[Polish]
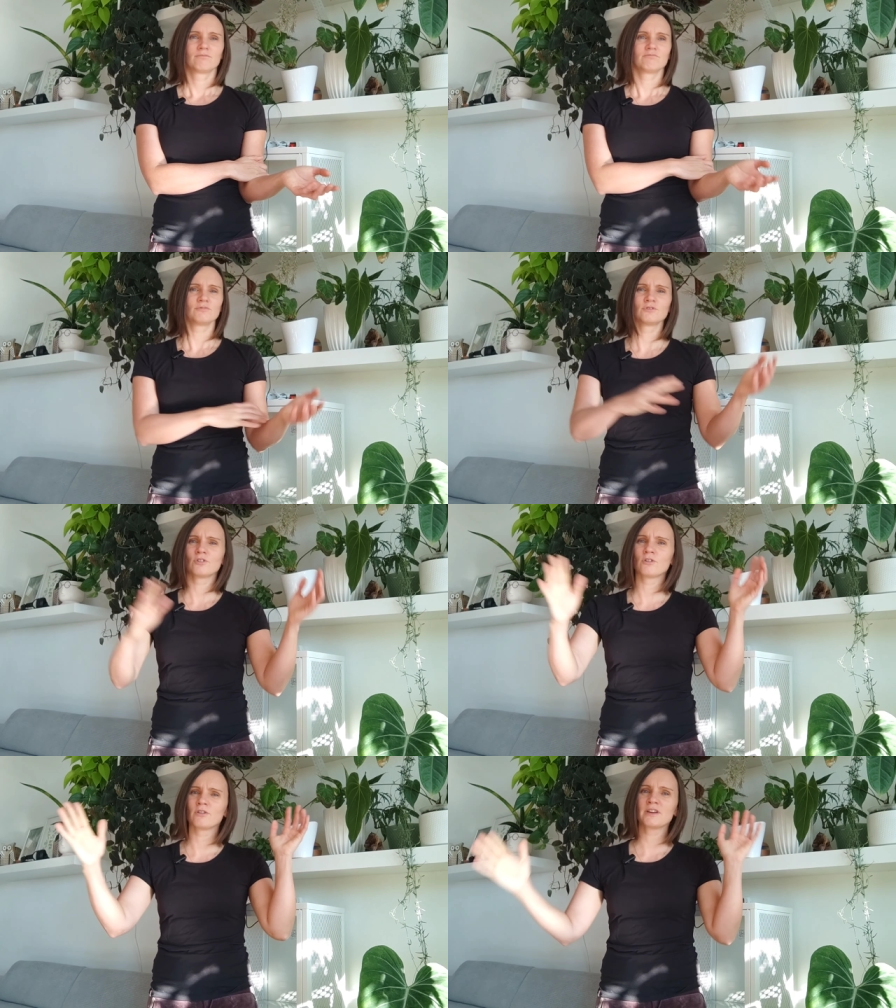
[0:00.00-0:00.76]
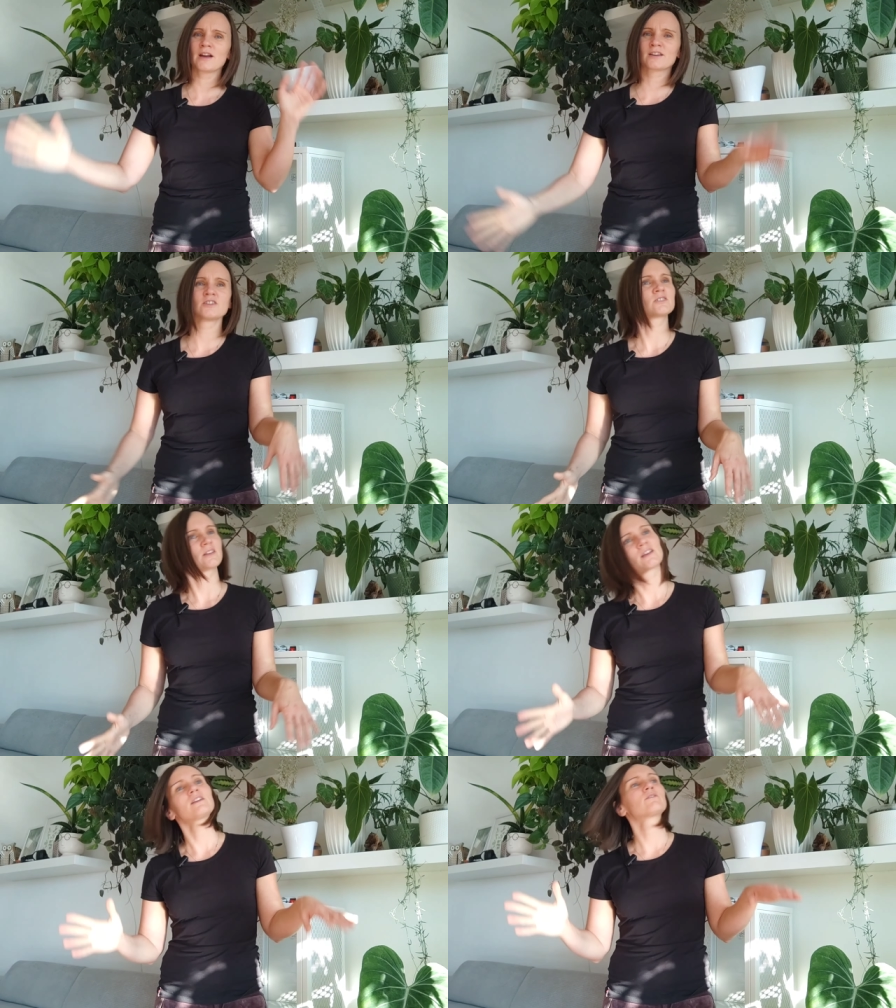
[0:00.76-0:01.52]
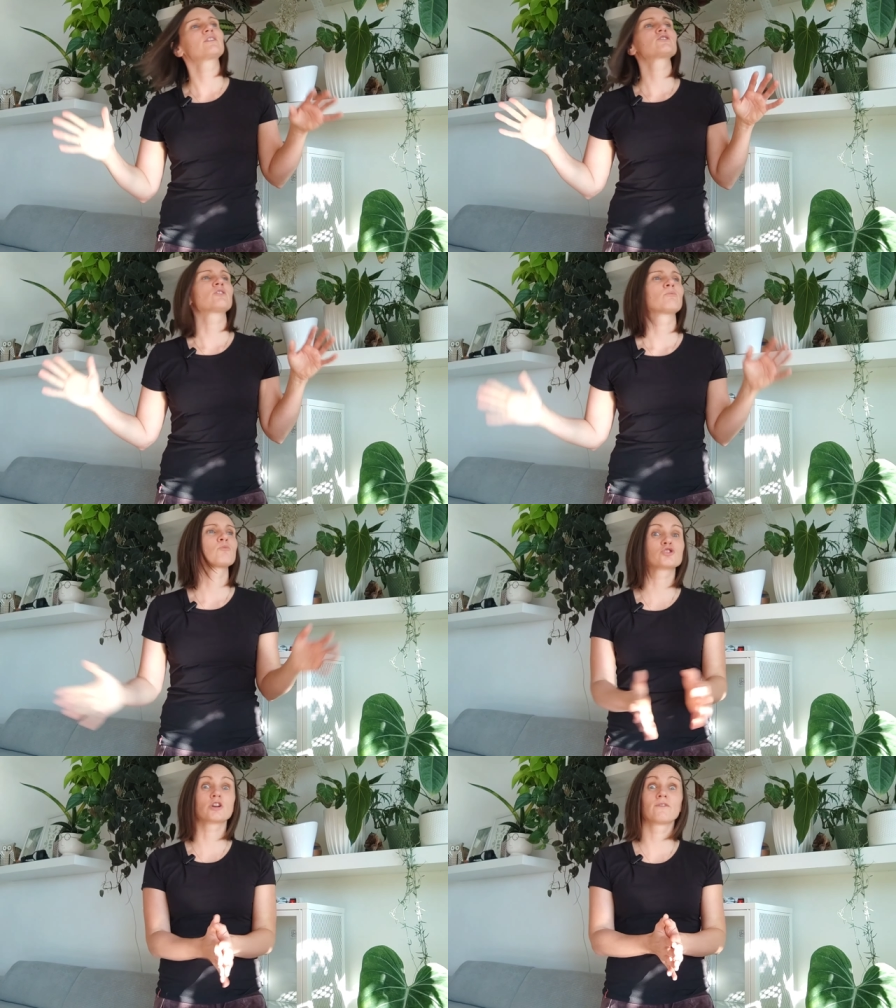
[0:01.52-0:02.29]
no, jakieś takie, wiecie,
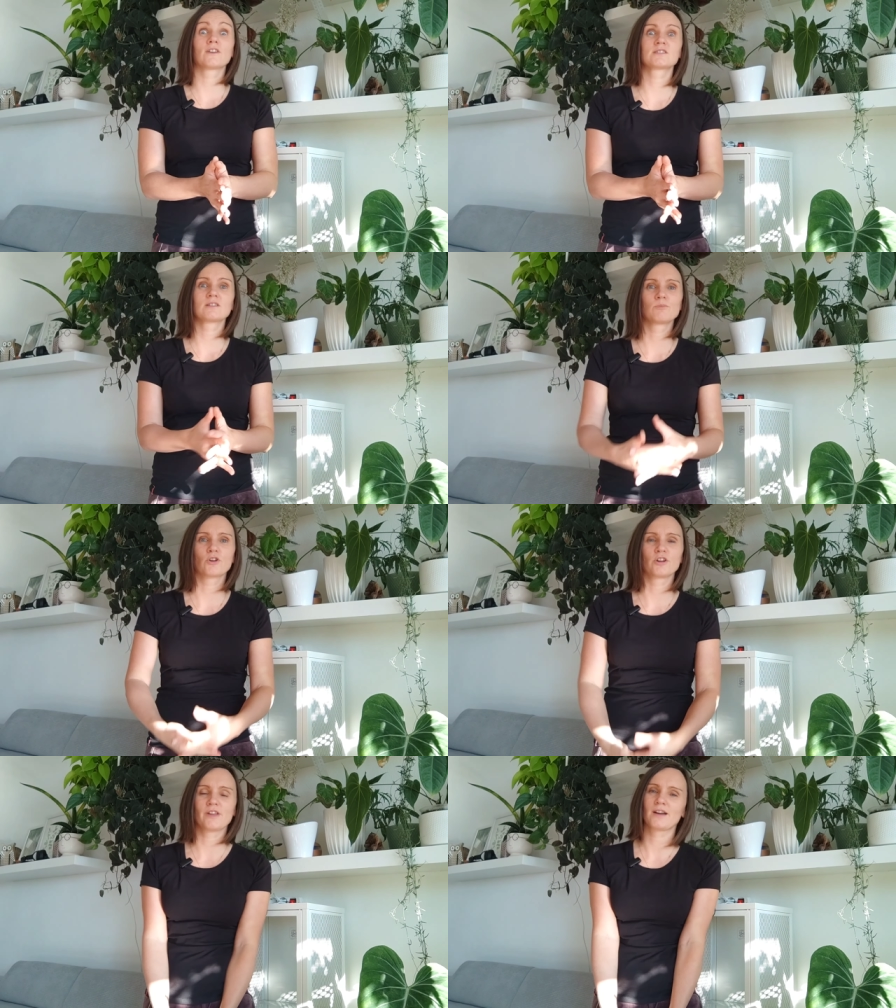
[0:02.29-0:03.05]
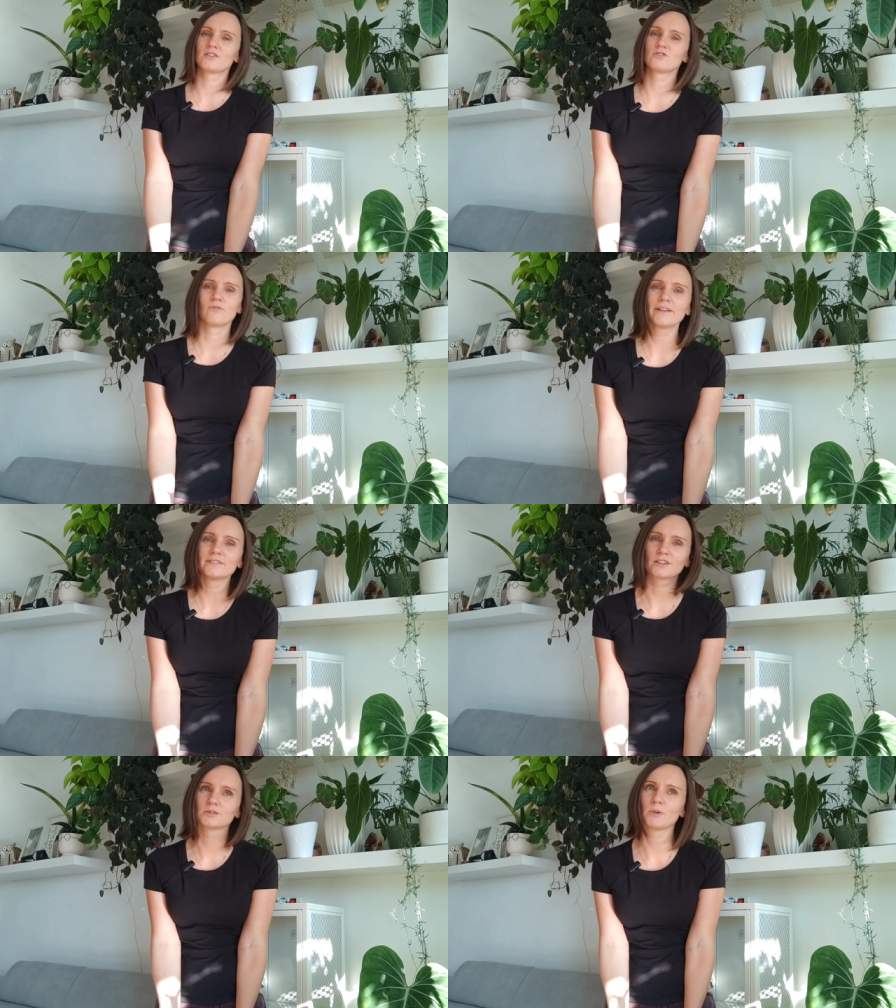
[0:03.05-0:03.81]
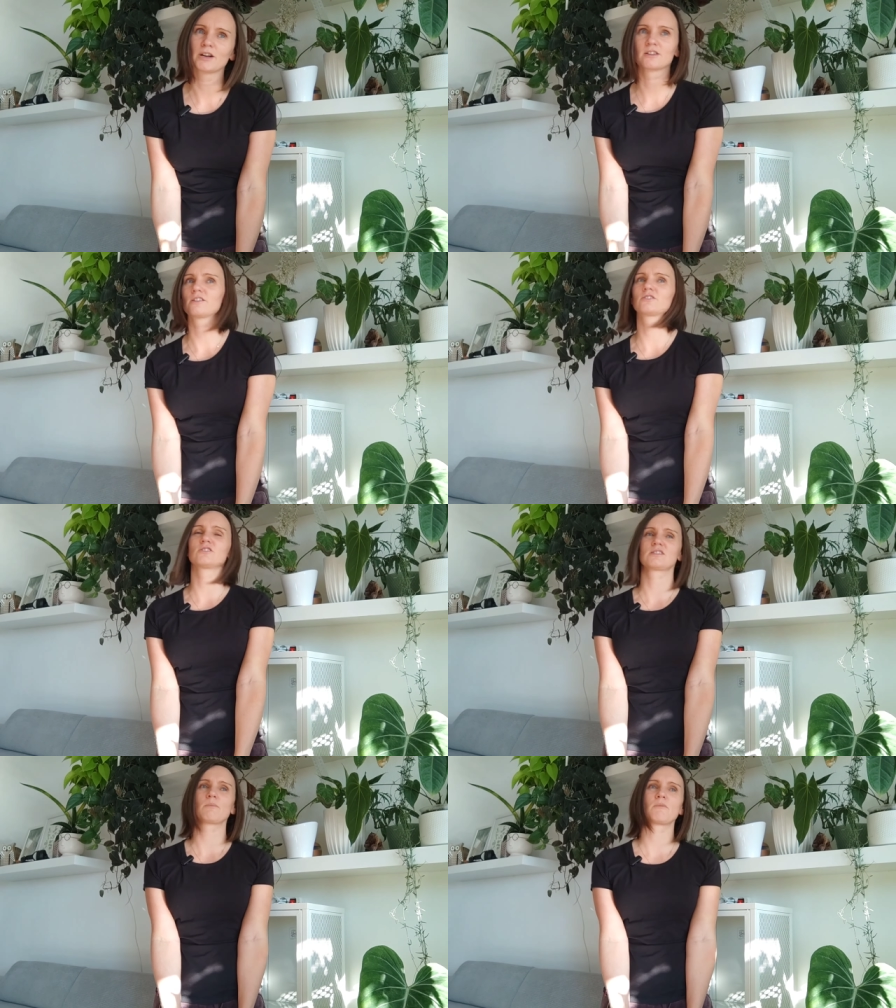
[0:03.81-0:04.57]
może Was zabiorę na jakiś wajnach, jak
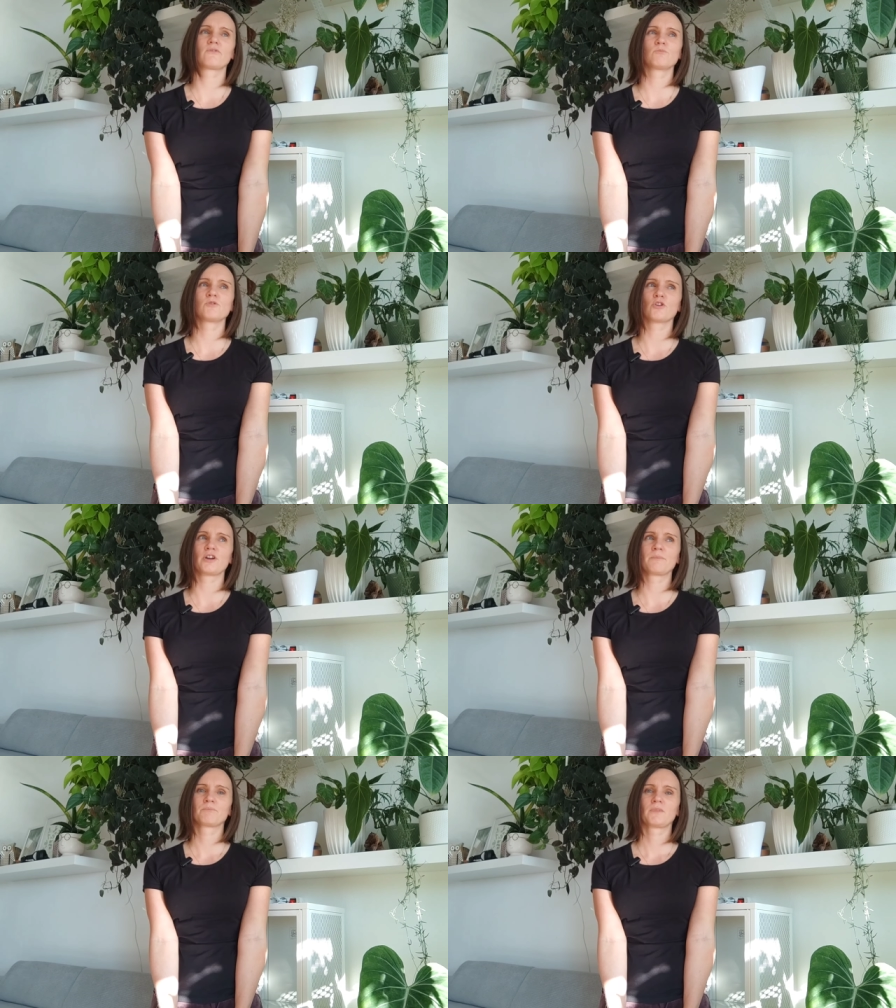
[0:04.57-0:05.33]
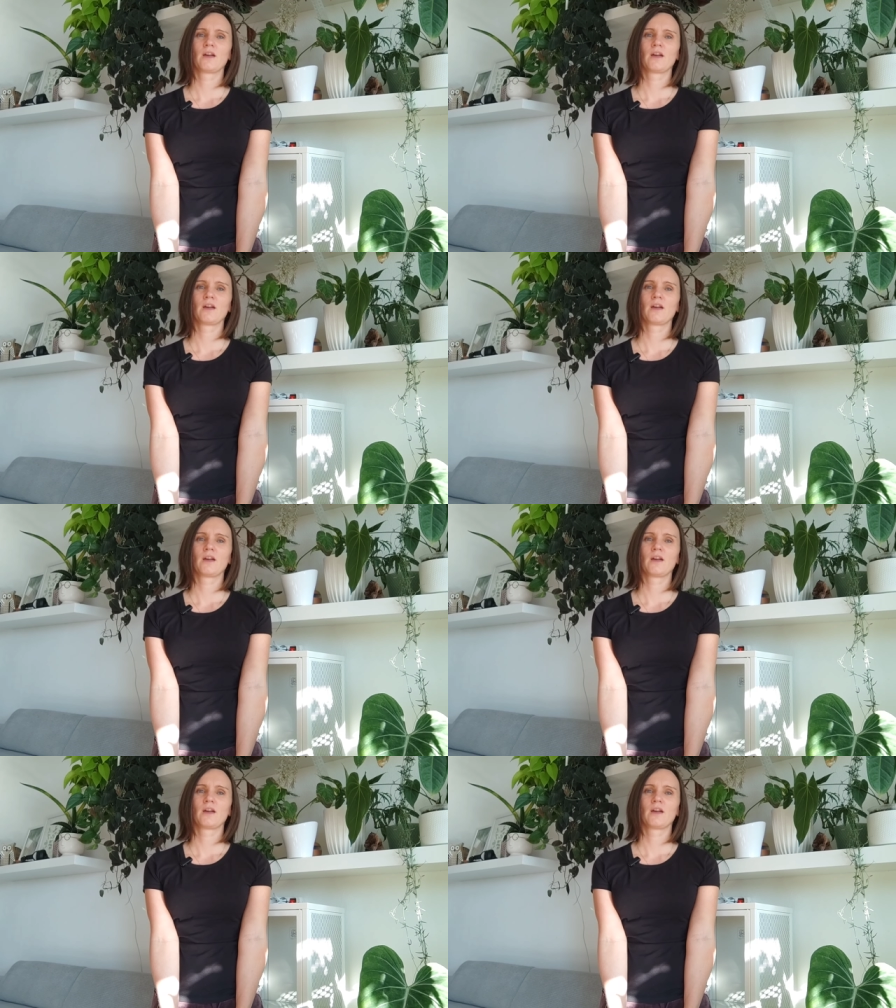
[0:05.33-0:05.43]
się sama wybiorę.